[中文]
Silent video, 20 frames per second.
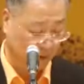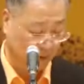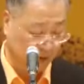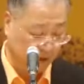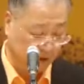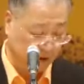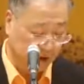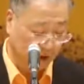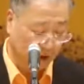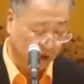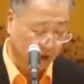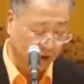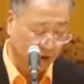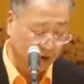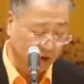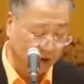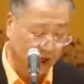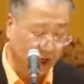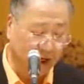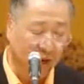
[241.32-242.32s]
小和
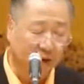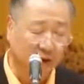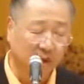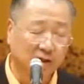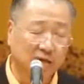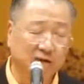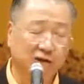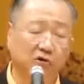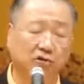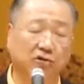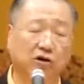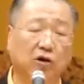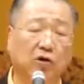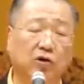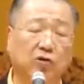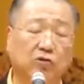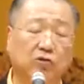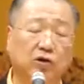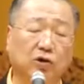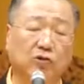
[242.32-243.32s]
尚就
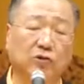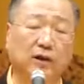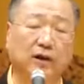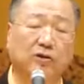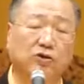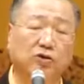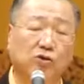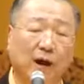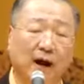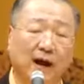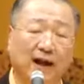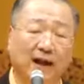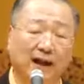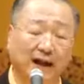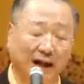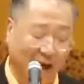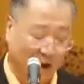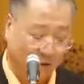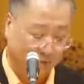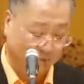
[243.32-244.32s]
偷偷的抓了
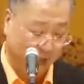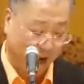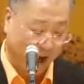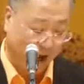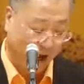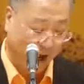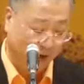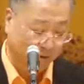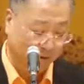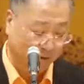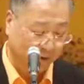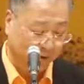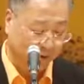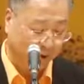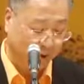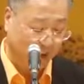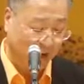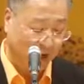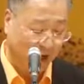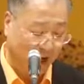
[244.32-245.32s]
两把，
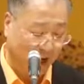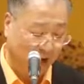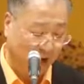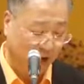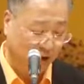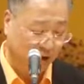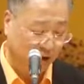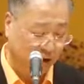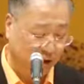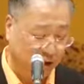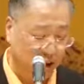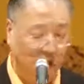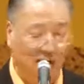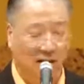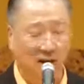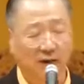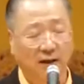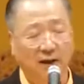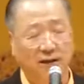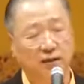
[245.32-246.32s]
他哪里知
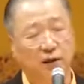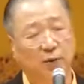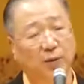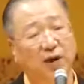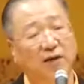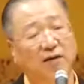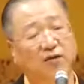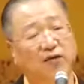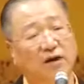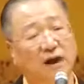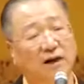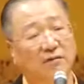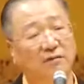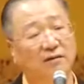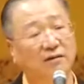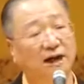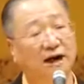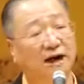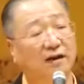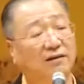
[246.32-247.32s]
道这位方
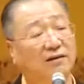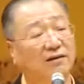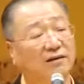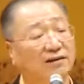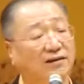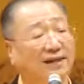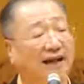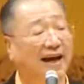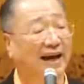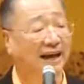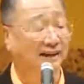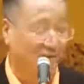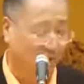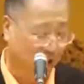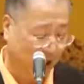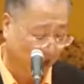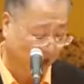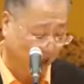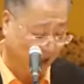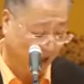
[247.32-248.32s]
丈是开
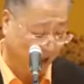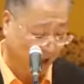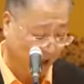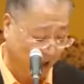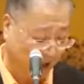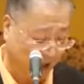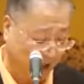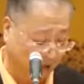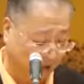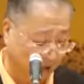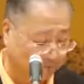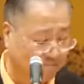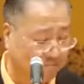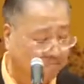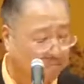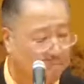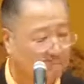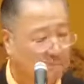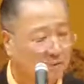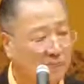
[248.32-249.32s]
天眼的。
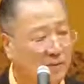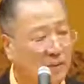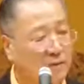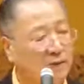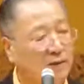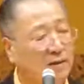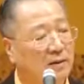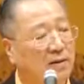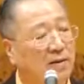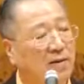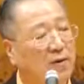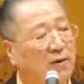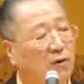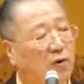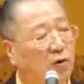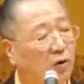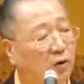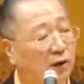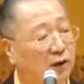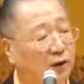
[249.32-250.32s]

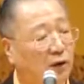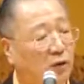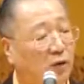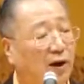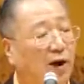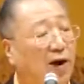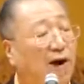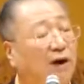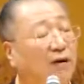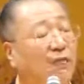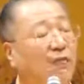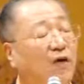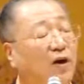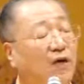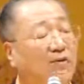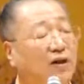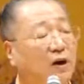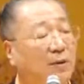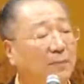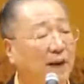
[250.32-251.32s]
过一会儿，
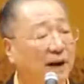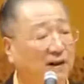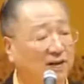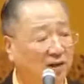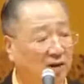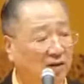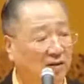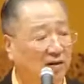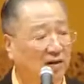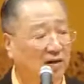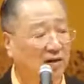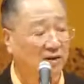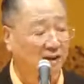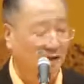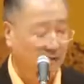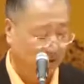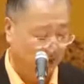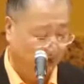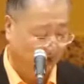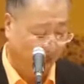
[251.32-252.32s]
方丈把小和
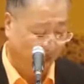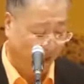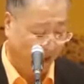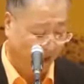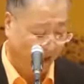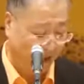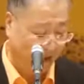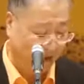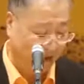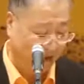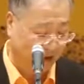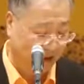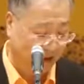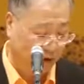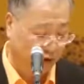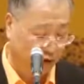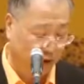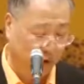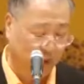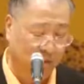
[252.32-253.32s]
尚找来，跟他
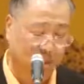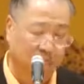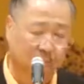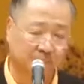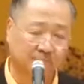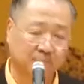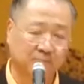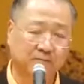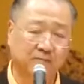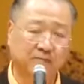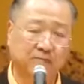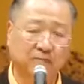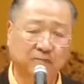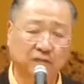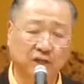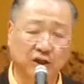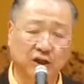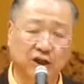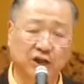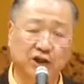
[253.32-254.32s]
说：“
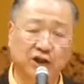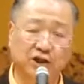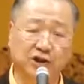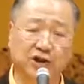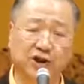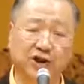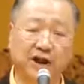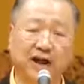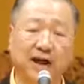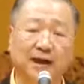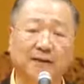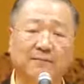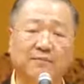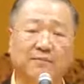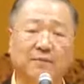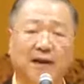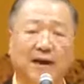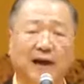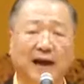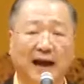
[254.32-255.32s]
你今天
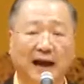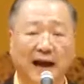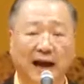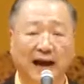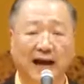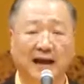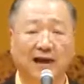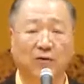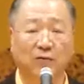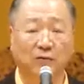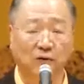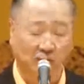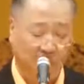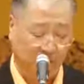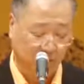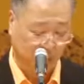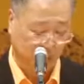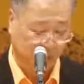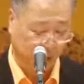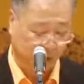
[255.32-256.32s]
害了我的
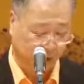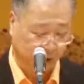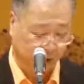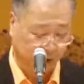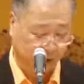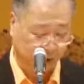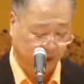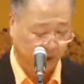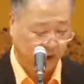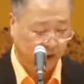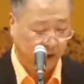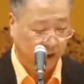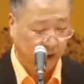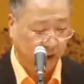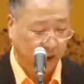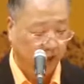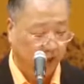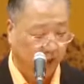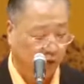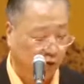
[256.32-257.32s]
母亲，
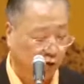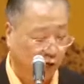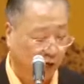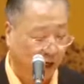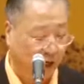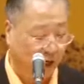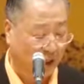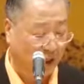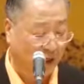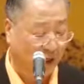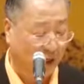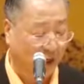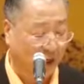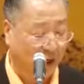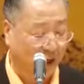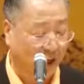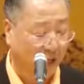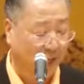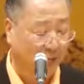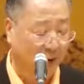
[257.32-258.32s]
给他抓了
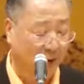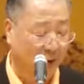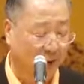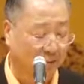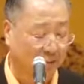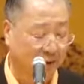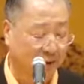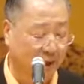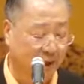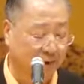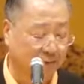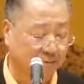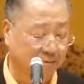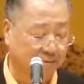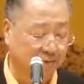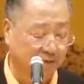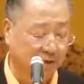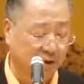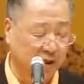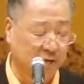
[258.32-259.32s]
两把米，
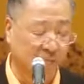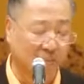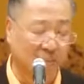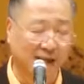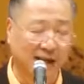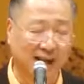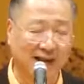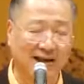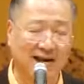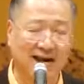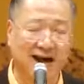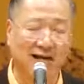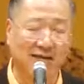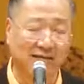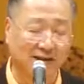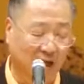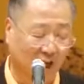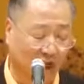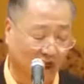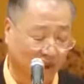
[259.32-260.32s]
你没让
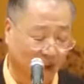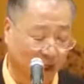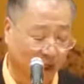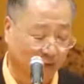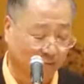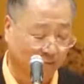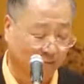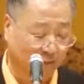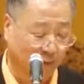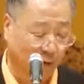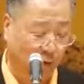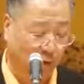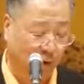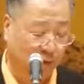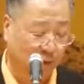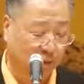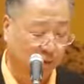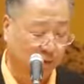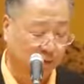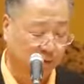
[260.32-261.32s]
他念
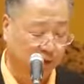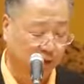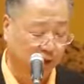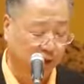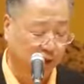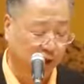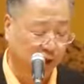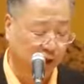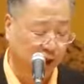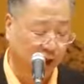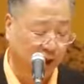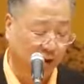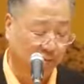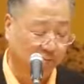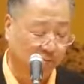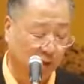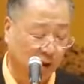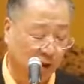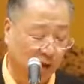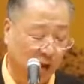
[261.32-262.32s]
佛，今
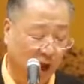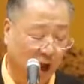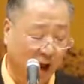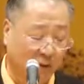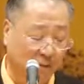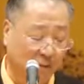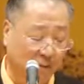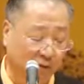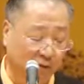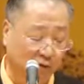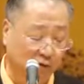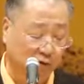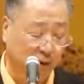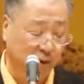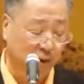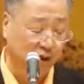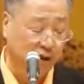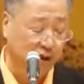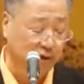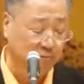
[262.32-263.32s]
天。”他不
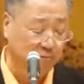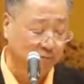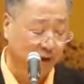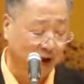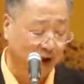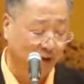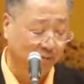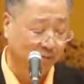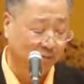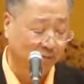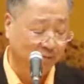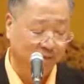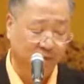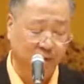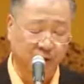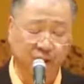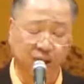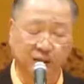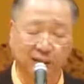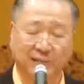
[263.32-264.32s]
准吃饭，
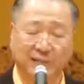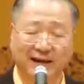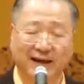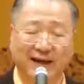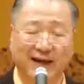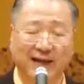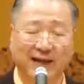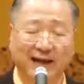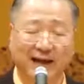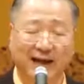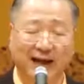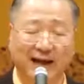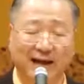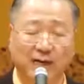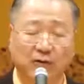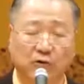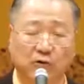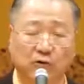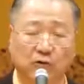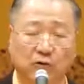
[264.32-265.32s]
你被开
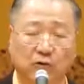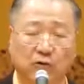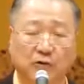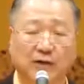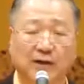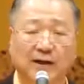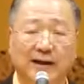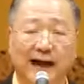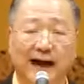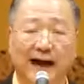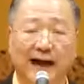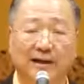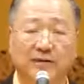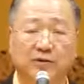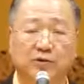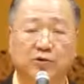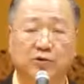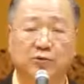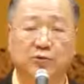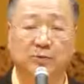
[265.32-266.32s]
除，赶
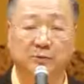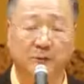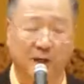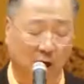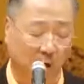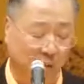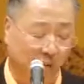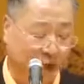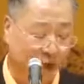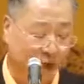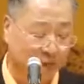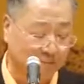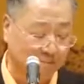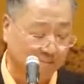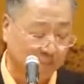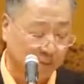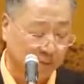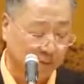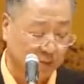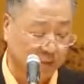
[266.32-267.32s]
出庙门，
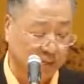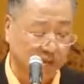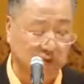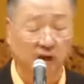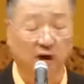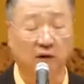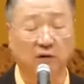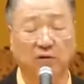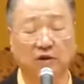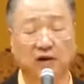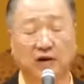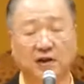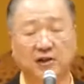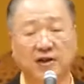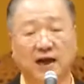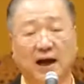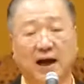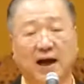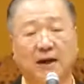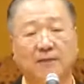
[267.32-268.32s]
小和
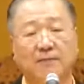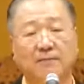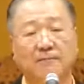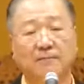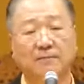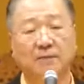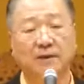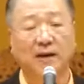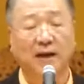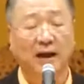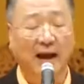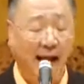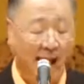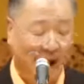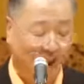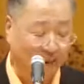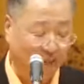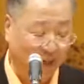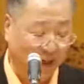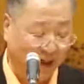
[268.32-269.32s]
尚
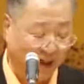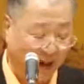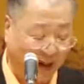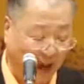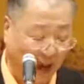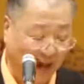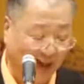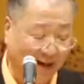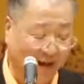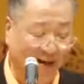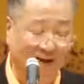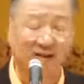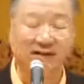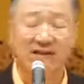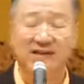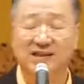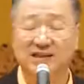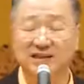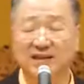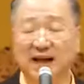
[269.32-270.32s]
还被挨了
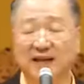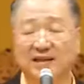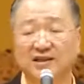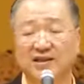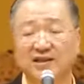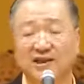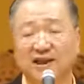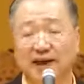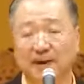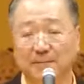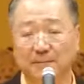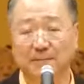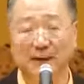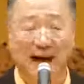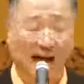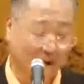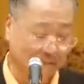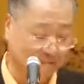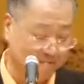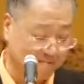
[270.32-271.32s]
三香板，